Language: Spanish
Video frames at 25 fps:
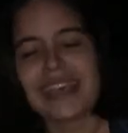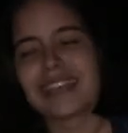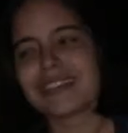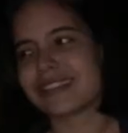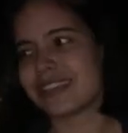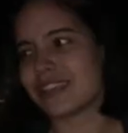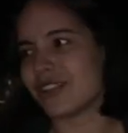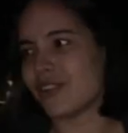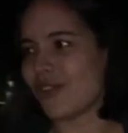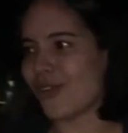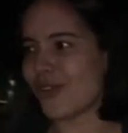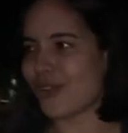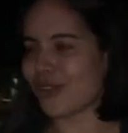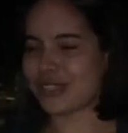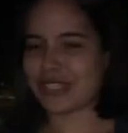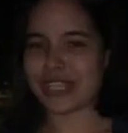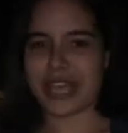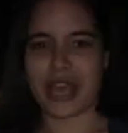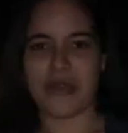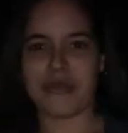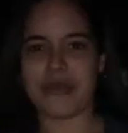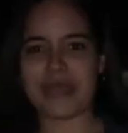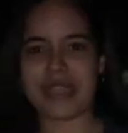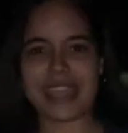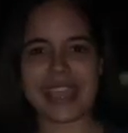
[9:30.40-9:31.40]
si no lo
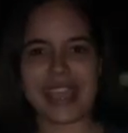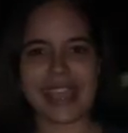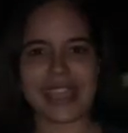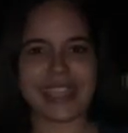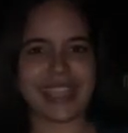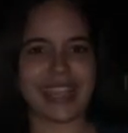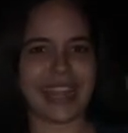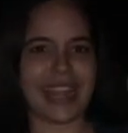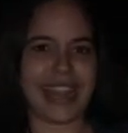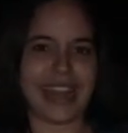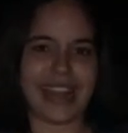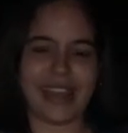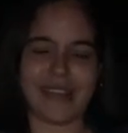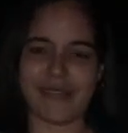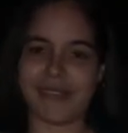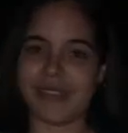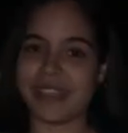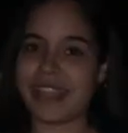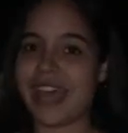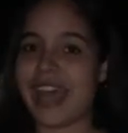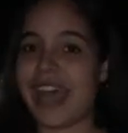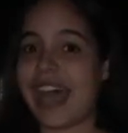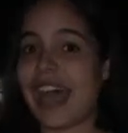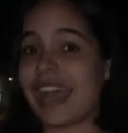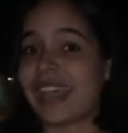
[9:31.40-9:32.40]
sabías, que la
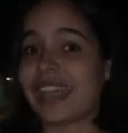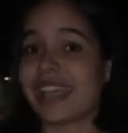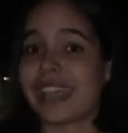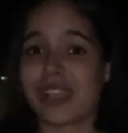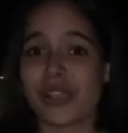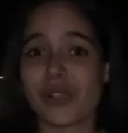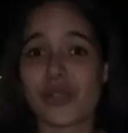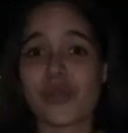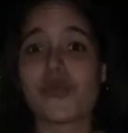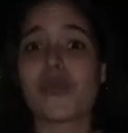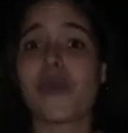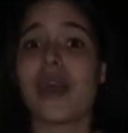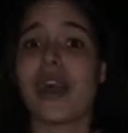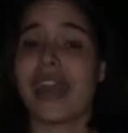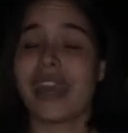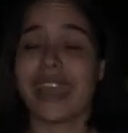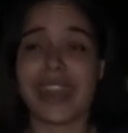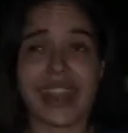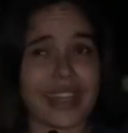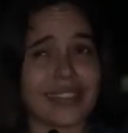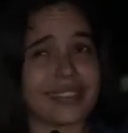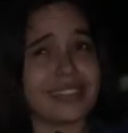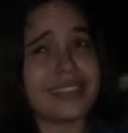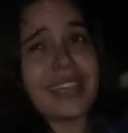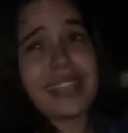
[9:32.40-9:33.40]
Navidad aquí en Cuba
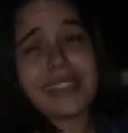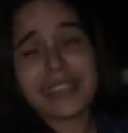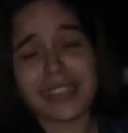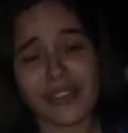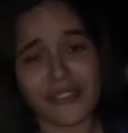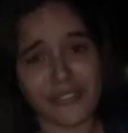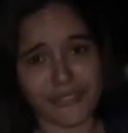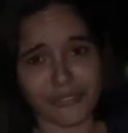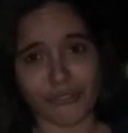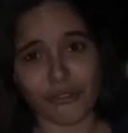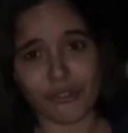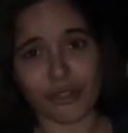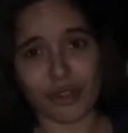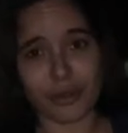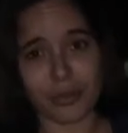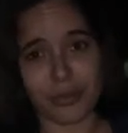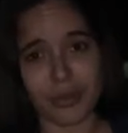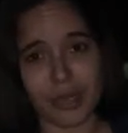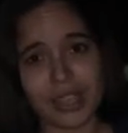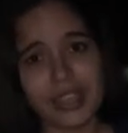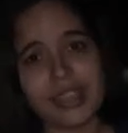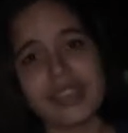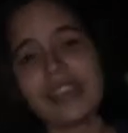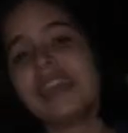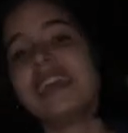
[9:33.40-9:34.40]
era de esta
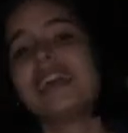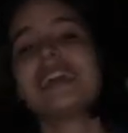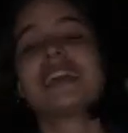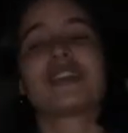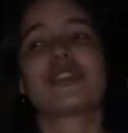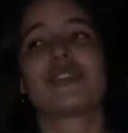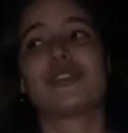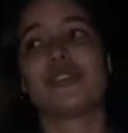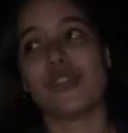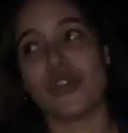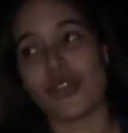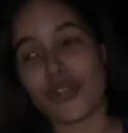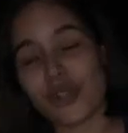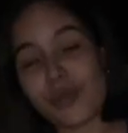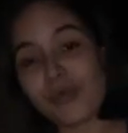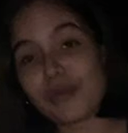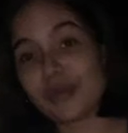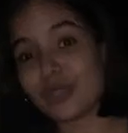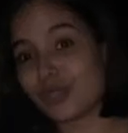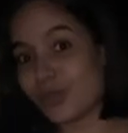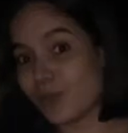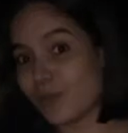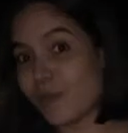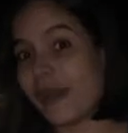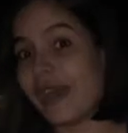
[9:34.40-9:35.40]
forma, no como
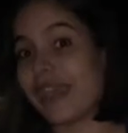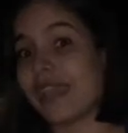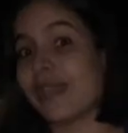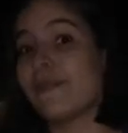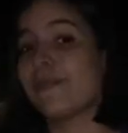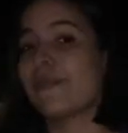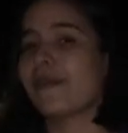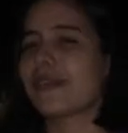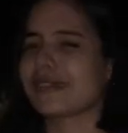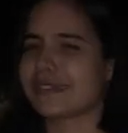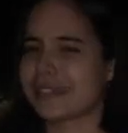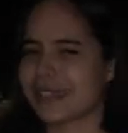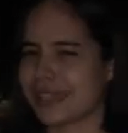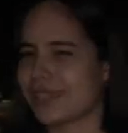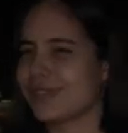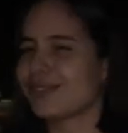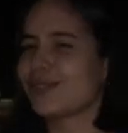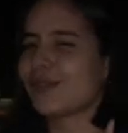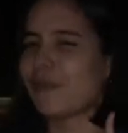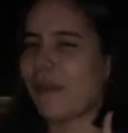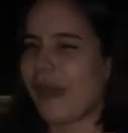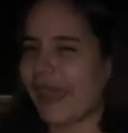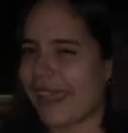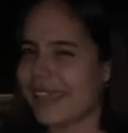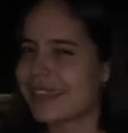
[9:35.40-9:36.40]
en tu país, porque sé que en
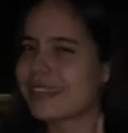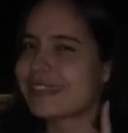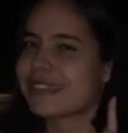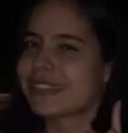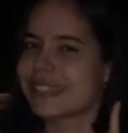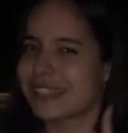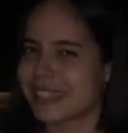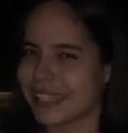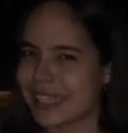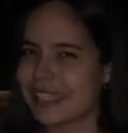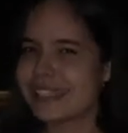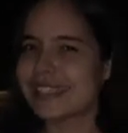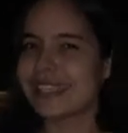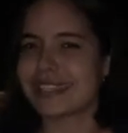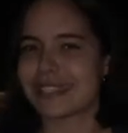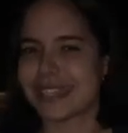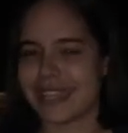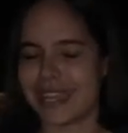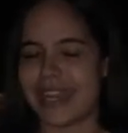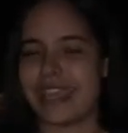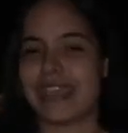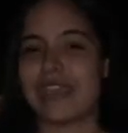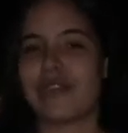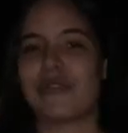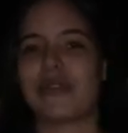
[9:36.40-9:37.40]
tu país sí se
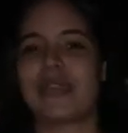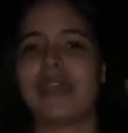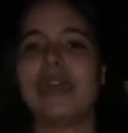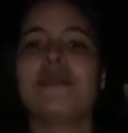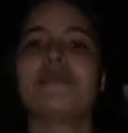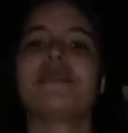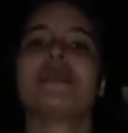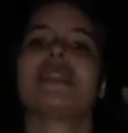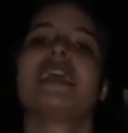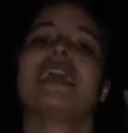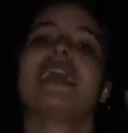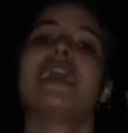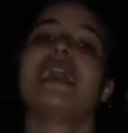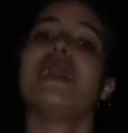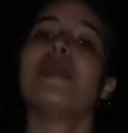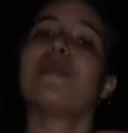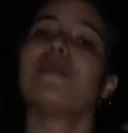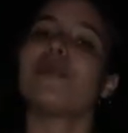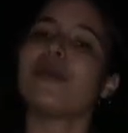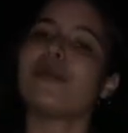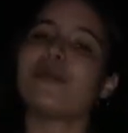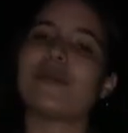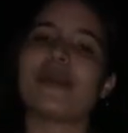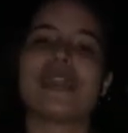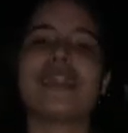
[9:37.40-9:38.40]
celebra.
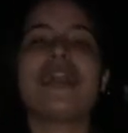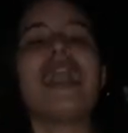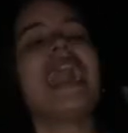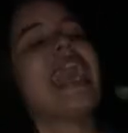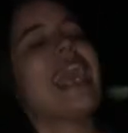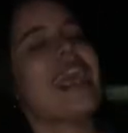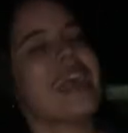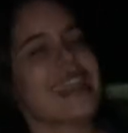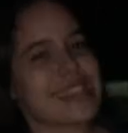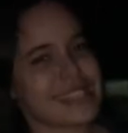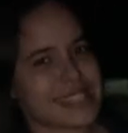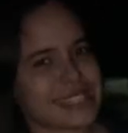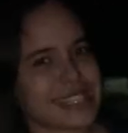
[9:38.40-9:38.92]
Pues bueno, ahora